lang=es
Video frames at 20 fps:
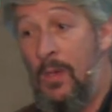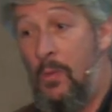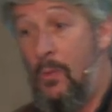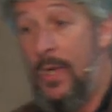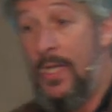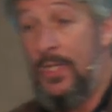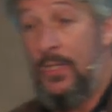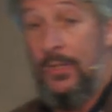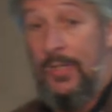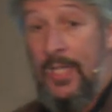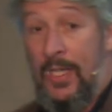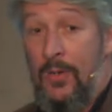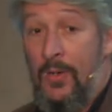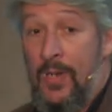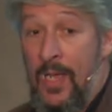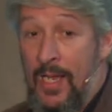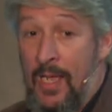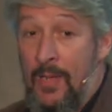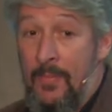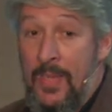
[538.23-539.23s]
cuándo tengo
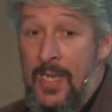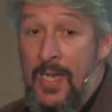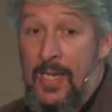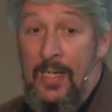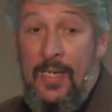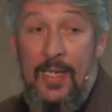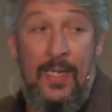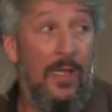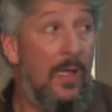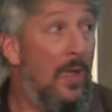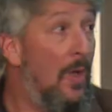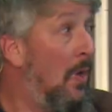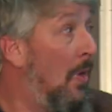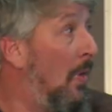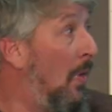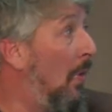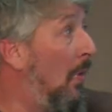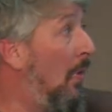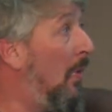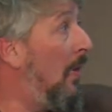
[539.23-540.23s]
que cambiarle,
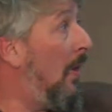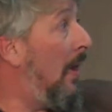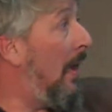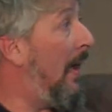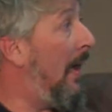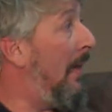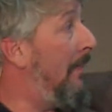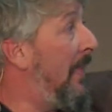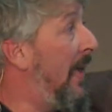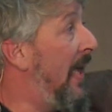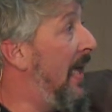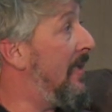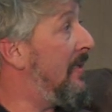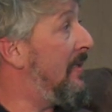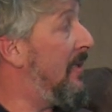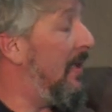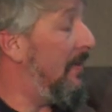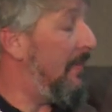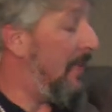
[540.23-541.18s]
o PHM,